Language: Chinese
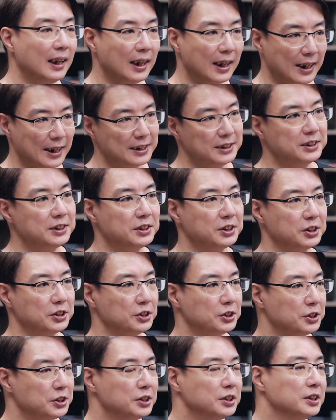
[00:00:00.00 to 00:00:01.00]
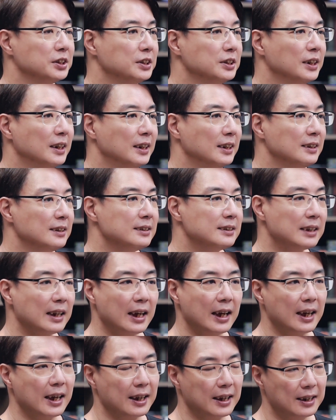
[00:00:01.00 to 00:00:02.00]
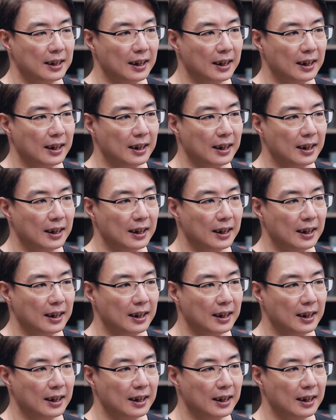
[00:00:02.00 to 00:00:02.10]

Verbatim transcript: 还是只是在